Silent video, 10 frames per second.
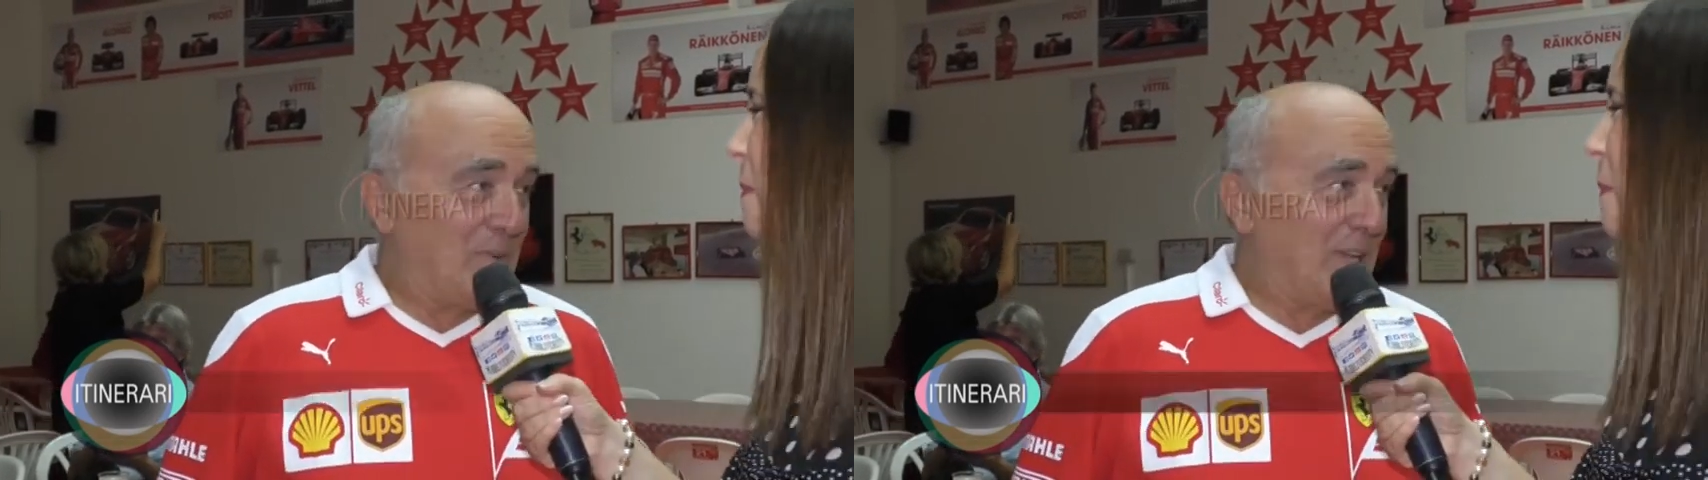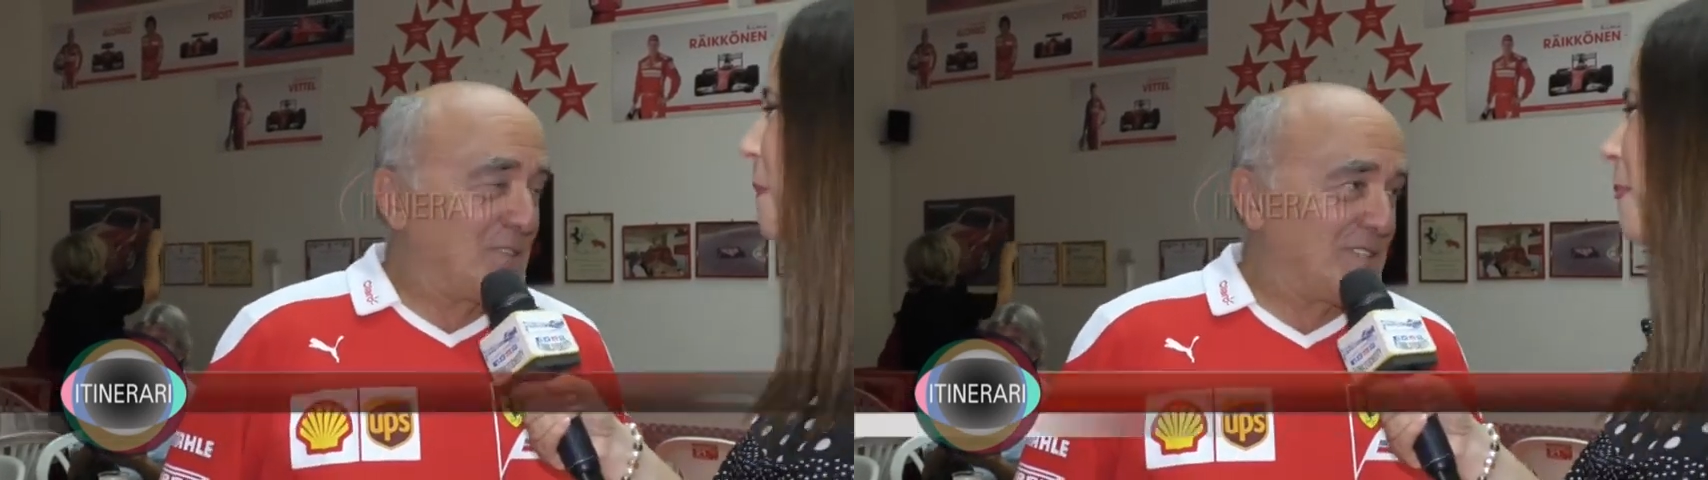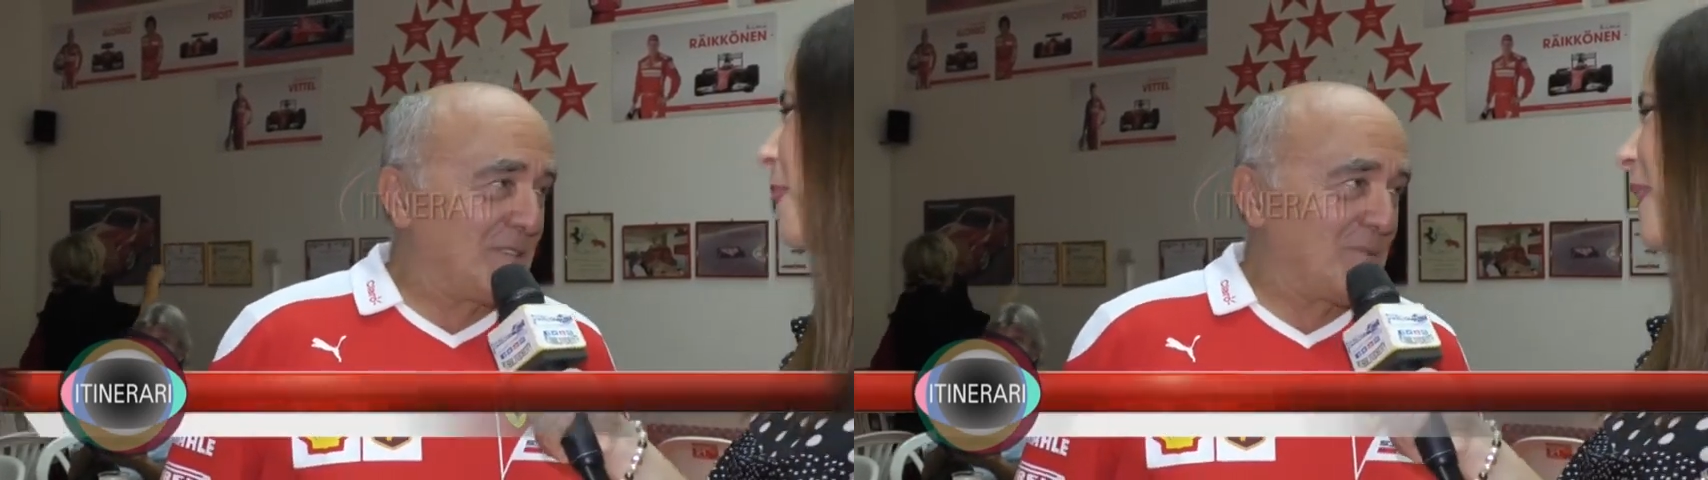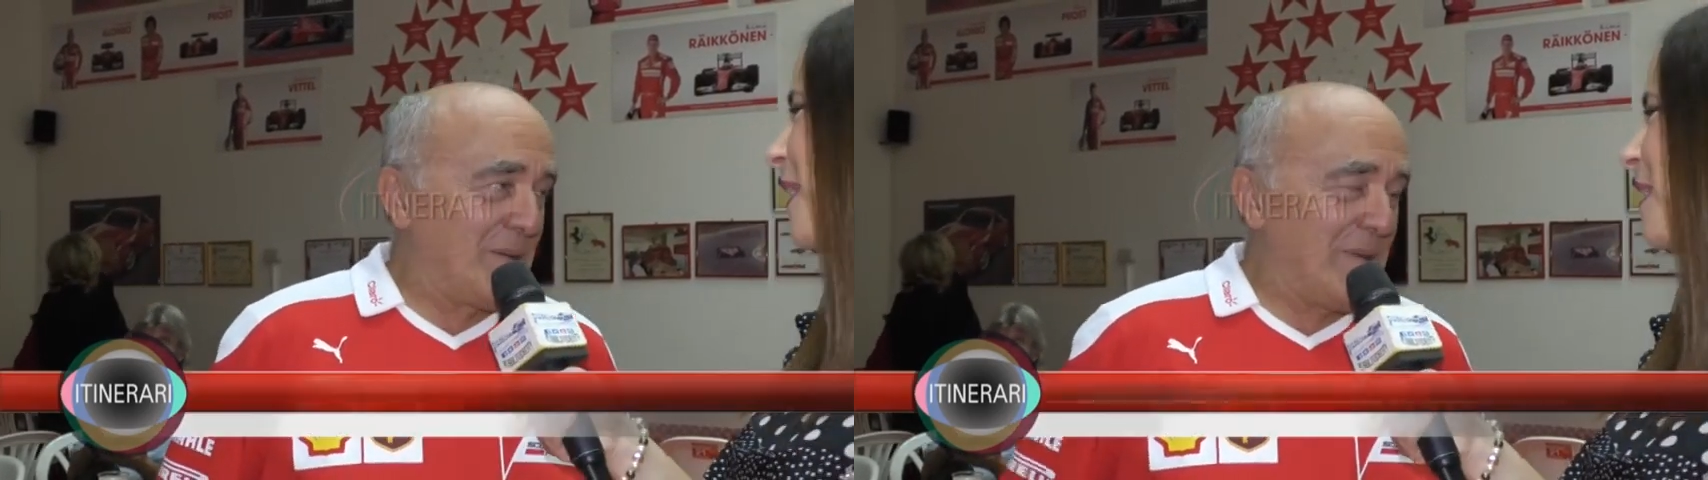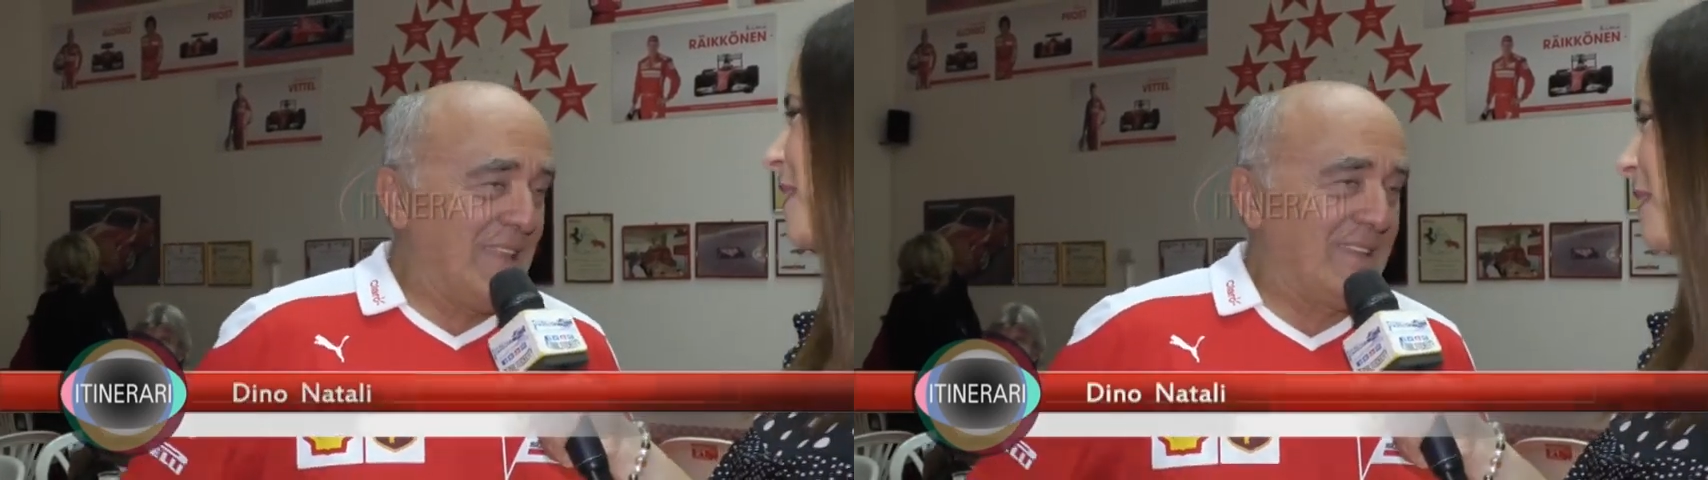questo
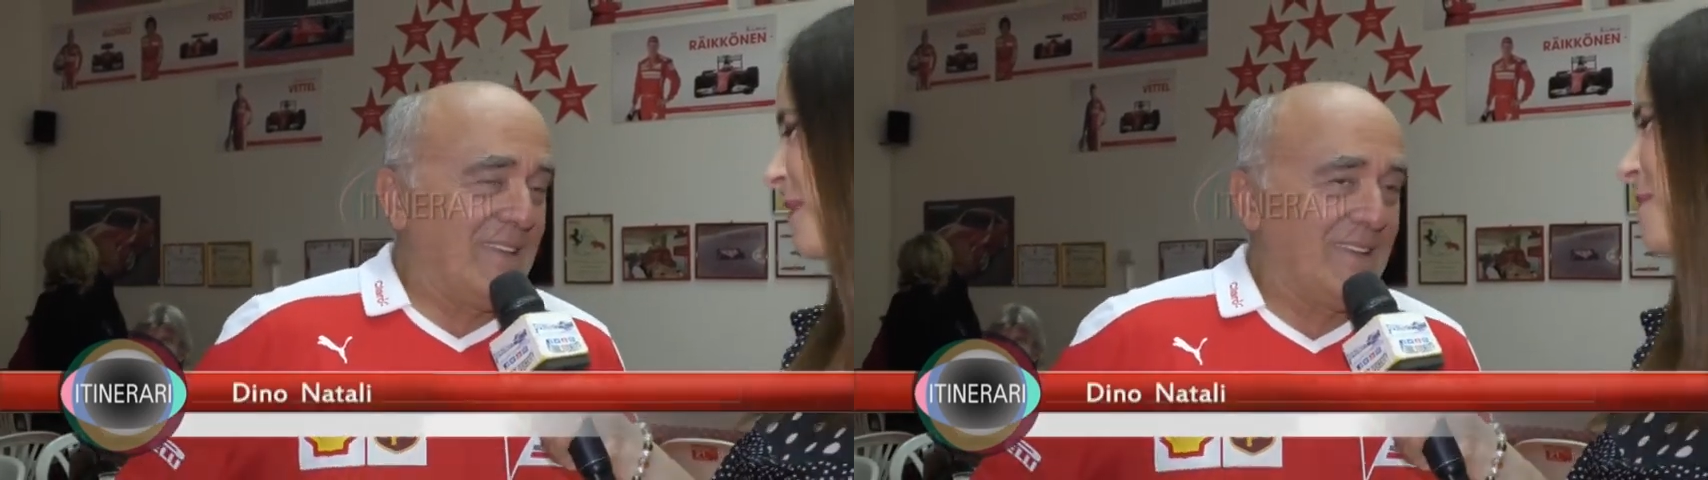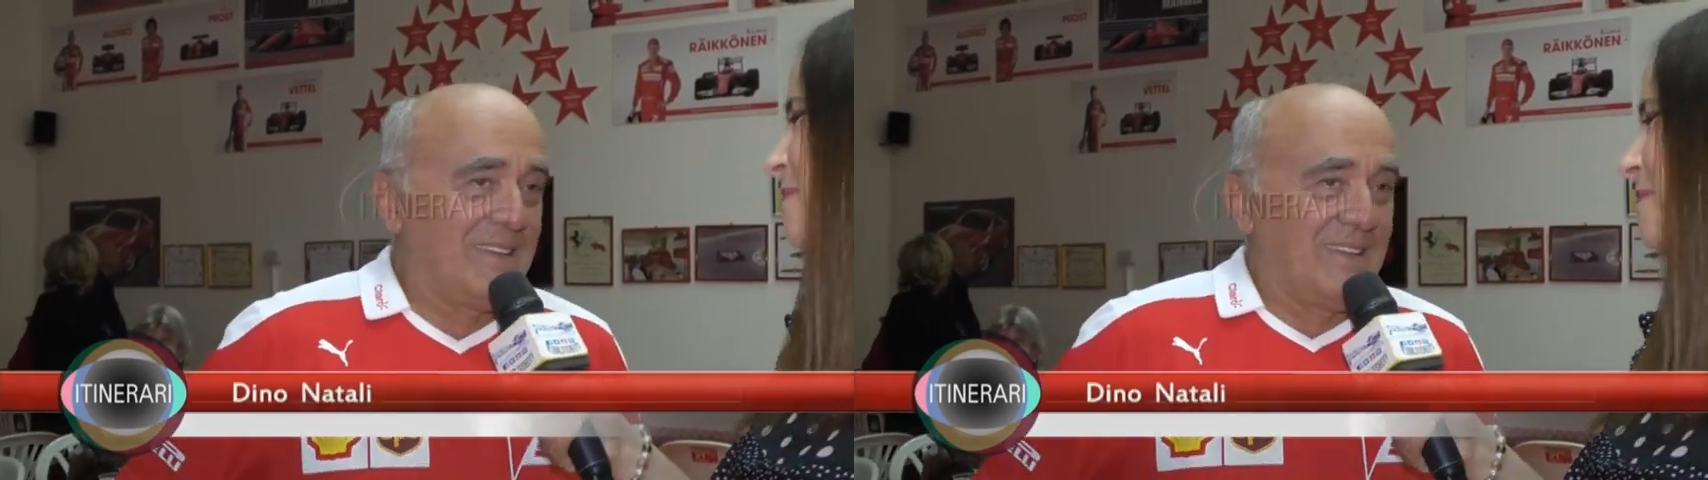sicuramente,